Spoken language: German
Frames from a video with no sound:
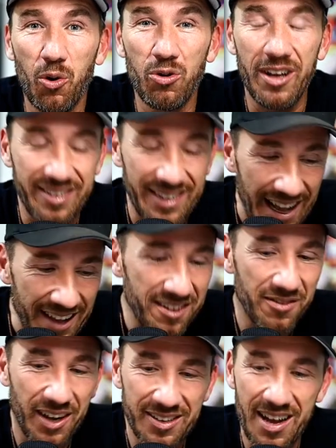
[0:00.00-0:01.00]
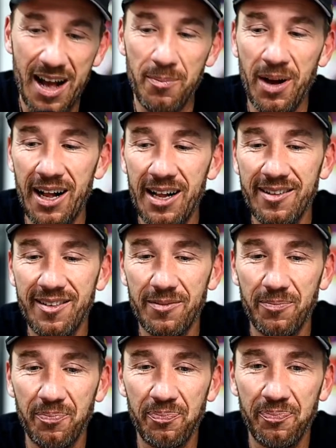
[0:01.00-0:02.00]
Und das Krasse war
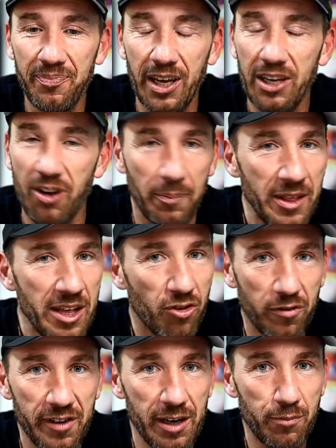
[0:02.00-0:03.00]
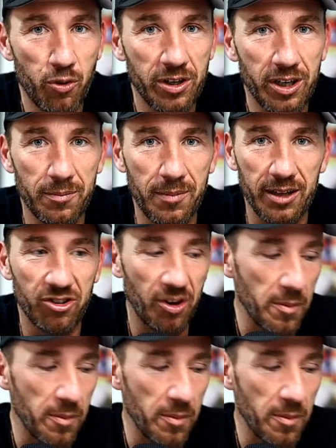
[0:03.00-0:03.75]
damals, ich habe nie so viele Punkte gemacht.